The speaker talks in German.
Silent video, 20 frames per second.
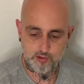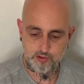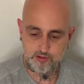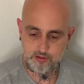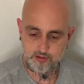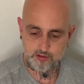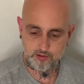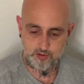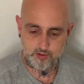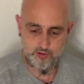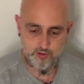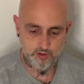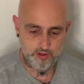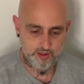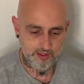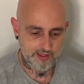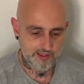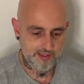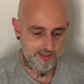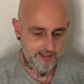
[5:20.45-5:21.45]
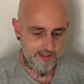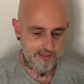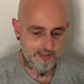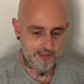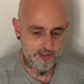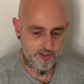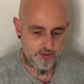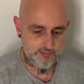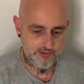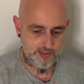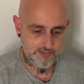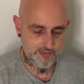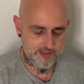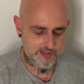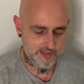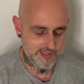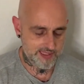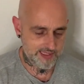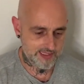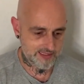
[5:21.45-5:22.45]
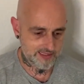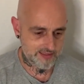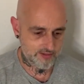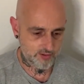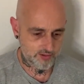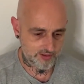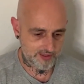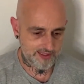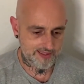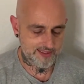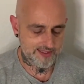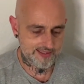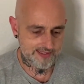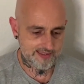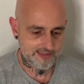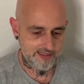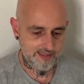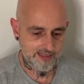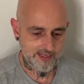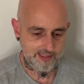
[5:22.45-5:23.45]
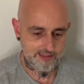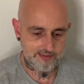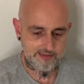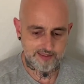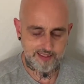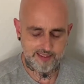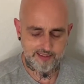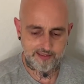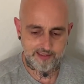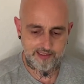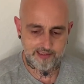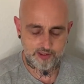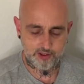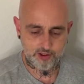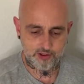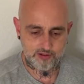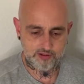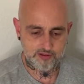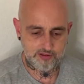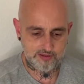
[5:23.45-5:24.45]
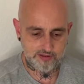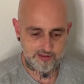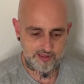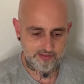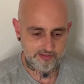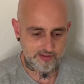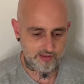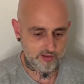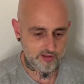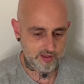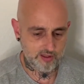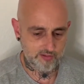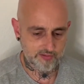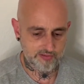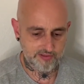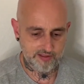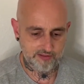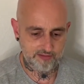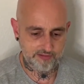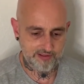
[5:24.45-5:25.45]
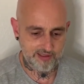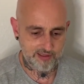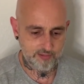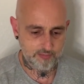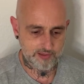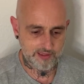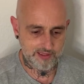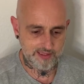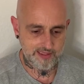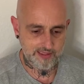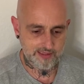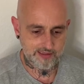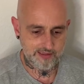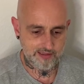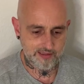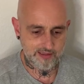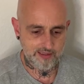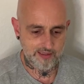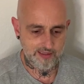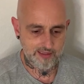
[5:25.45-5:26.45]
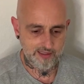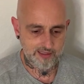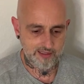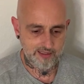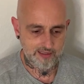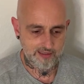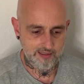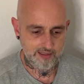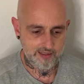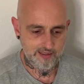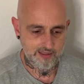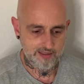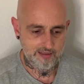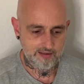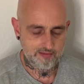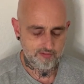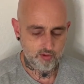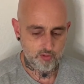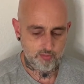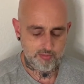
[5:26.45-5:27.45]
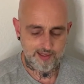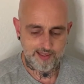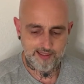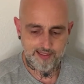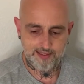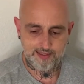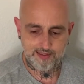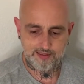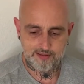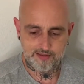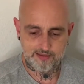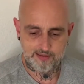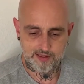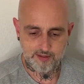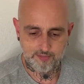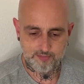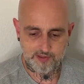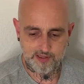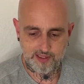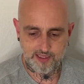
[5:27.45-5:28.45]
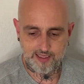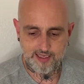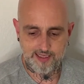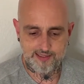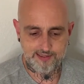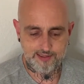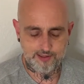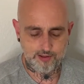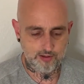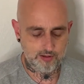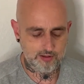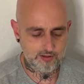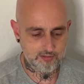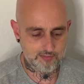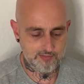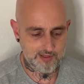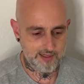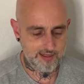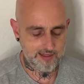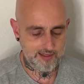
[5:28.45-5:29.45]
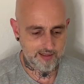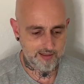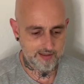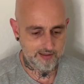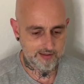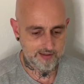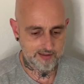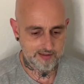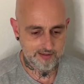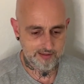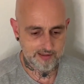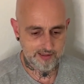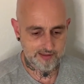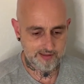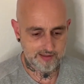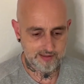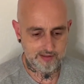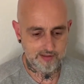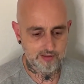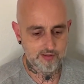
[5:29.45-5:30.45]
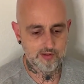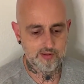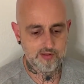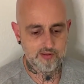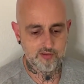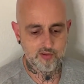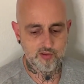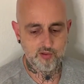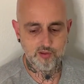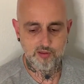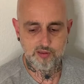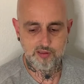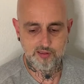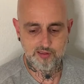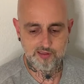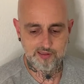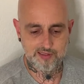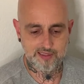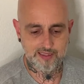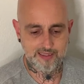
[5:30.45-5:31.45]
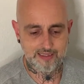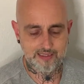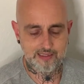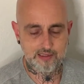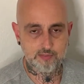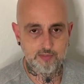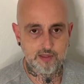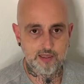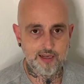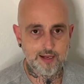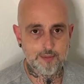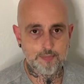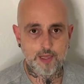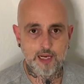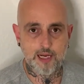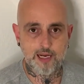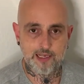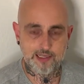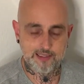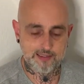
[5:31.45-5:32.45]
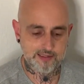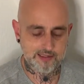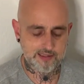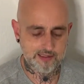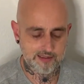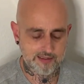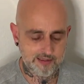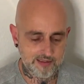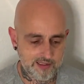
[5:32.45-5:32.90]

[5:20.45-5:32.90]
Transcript: oder so, ist bei mir jetzt oder geht jetzt in Langzeittest und ich werde euch auf jeden Fall berichten, wobei ich mir da keine Sorgen mache, äh, dass es irgendwo, sage ich jetzt mal, abkackt.